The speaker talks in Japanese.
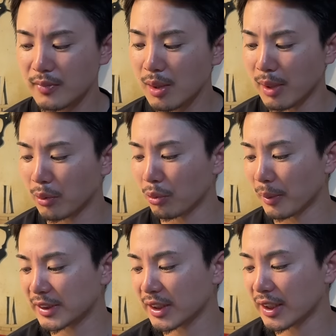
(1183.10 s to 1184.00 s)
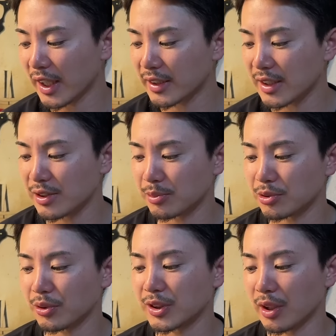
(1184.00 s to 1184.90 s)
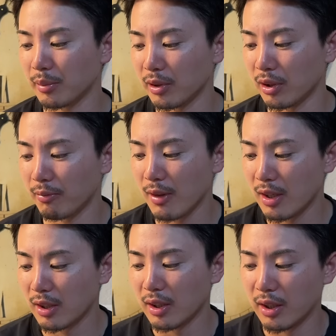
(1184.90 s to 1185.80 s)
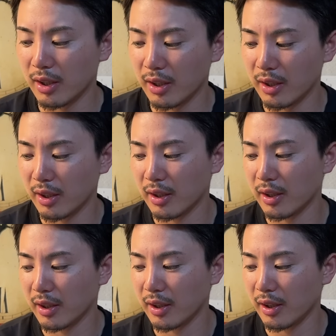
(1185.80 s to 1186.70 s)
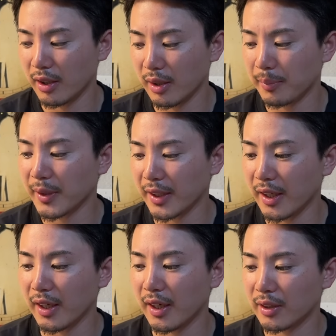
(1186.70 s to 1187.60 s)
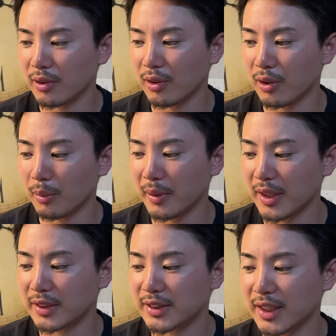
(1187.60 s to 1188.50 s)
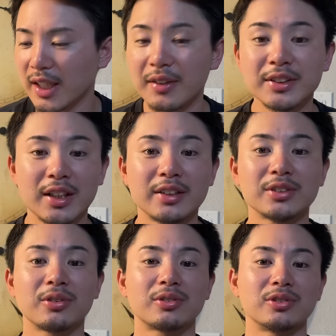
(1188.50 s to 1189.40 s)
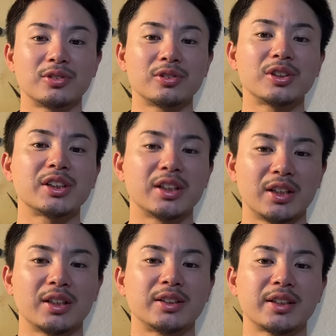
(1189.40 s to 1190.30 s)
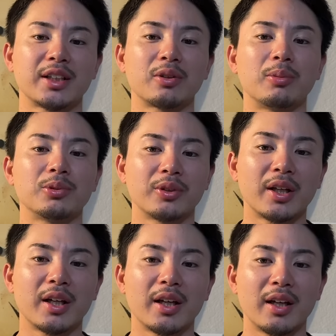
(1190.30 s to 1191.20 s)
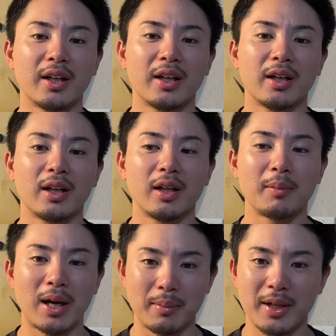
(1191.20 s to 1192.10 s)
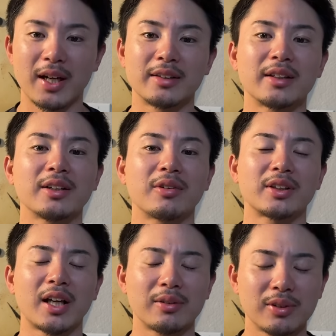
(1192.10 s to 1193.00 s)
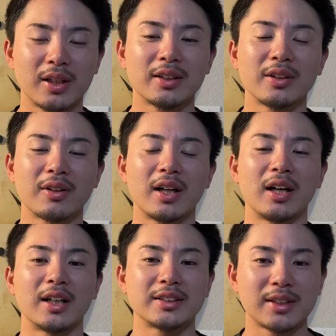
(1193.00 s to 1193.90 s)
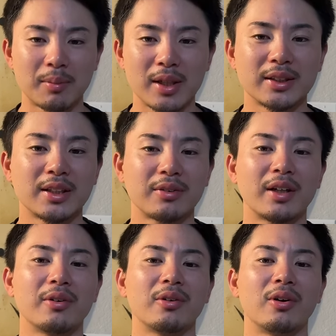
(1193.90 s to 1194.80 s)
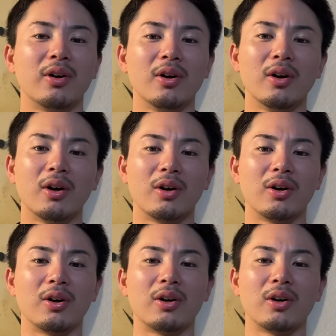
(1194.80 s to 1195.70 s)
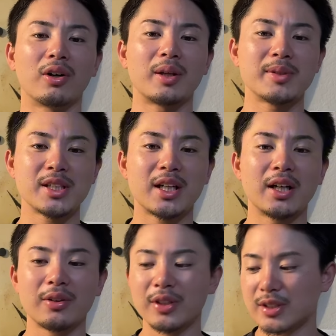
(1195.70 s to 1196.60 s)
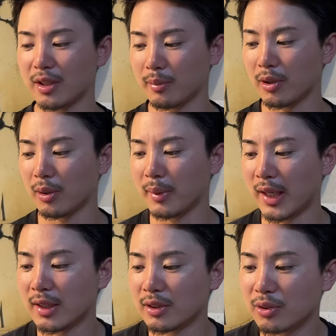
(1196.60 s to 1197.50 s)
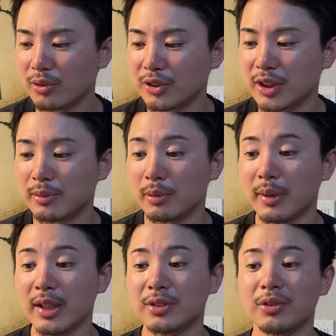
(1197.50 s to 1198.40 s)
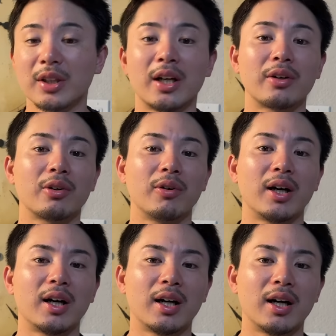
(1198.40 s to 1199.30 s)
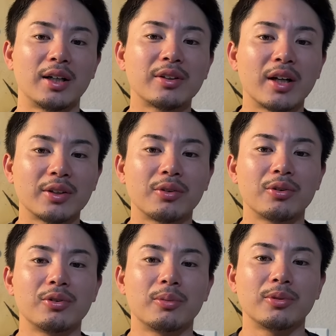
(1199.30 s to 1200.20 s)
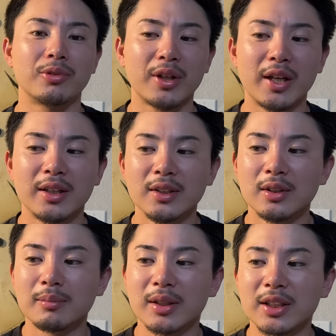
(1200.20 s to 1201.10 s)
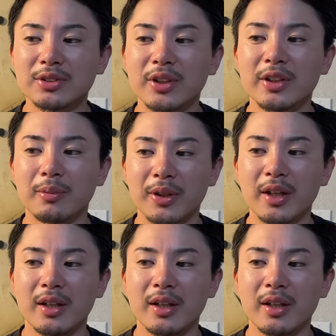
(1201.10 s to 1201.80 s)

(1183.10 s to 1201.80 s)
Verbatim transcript: まあ、この松田大輝選手もそうですけども、えー、やっぱりね、あのー、みんな力合わせてね、すごく苦しい時期だと思うので、えー、まあ、雨があったりとか、台風があったりとか、暑さもあったりとか、いろいろ、お厳しい環境ですけども、まあ、どこのチームもまあ、そういった環境はああるかなというふうに思うので、まあ、多少なりともね、